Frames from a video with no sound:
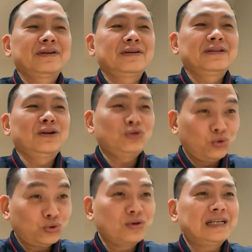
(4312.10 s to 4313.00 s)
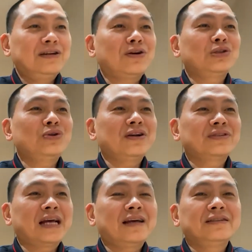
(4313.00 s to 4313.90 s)
Thì nó tụt xuống tí nó nói chuyện nó
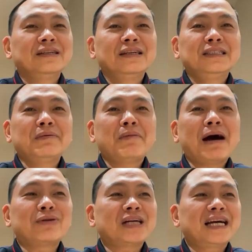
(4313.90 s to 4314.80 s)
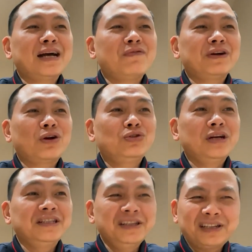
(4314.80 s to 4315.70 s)
dễ. Nhưng mà bảo thằng nghèo phải nói
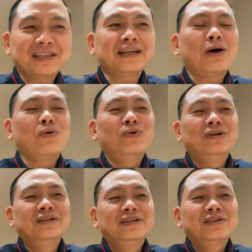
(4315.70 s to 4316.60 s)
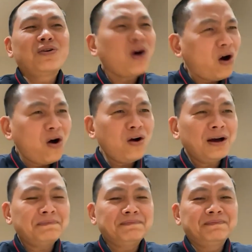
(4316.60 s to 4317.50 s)
chuyện như thằng giàu nó khó lắm.
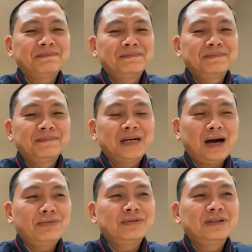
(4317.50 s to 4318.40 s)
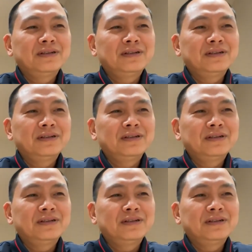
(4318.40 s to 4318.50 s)
Không?